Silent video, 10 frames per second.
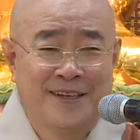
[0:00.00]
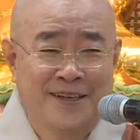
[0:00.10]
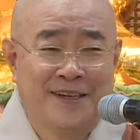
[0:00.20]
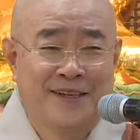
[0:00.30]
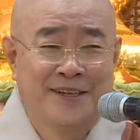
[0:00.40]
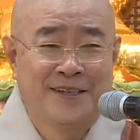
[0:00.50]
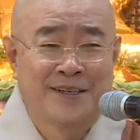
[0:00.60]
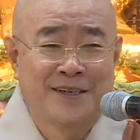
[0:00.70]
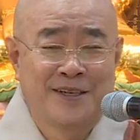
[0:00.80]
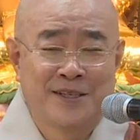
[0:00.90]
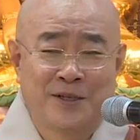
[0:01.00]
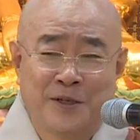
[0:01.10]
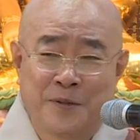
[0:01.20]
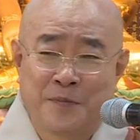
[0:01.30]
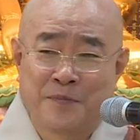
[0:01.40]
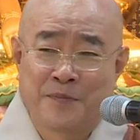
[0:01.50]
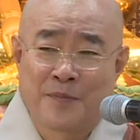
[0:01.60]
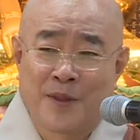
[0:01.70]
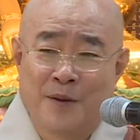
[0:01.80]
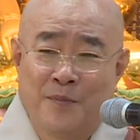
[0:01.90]
예. 그래서
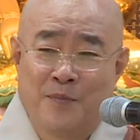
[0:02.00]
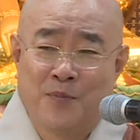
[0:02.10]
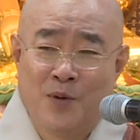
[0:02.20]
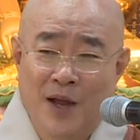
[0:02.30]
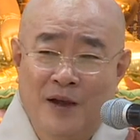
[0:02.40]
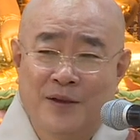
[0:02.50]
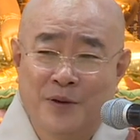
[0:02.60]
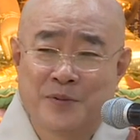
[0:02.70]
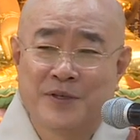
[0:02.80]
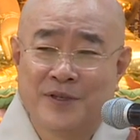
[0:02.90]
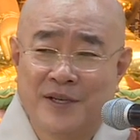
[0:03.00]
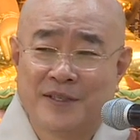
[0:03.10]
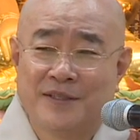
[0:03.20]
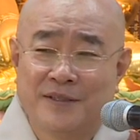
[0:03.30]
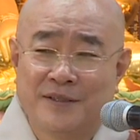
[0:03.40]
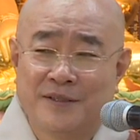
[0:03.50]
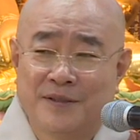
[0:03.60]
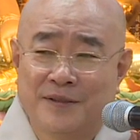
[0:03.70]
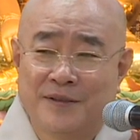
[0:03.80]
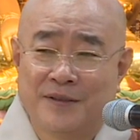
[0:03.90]
본래 할 게 없어요,
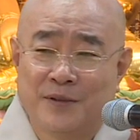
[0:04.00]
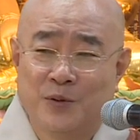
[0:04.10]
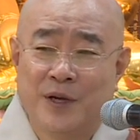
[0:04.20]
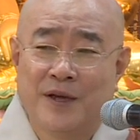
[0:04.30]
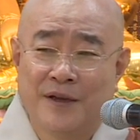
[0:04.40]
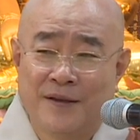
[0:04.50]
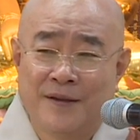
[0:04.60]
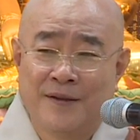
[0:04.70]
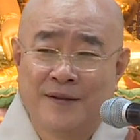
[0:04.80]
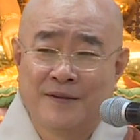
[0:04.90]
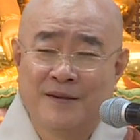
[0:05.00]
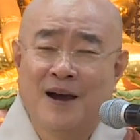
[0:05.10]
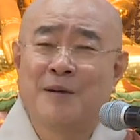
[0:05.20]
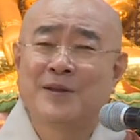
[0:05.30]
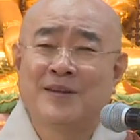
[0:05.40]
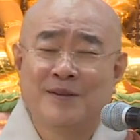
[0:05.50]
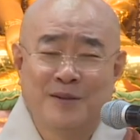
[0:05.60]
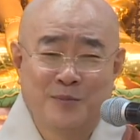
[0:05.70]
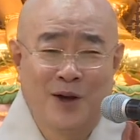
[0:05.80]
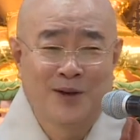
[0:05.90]
사실은. 왜? 내가
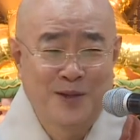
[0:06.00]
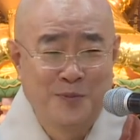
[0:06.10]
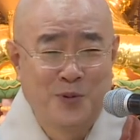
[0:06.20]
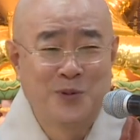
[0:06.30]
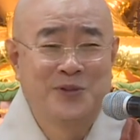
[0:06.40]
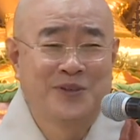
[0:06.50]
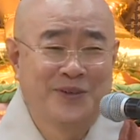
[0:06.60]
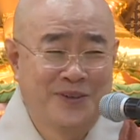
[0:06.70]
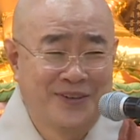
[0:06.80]
아바타인데 뭐 할 게뭐 뭐 있어요.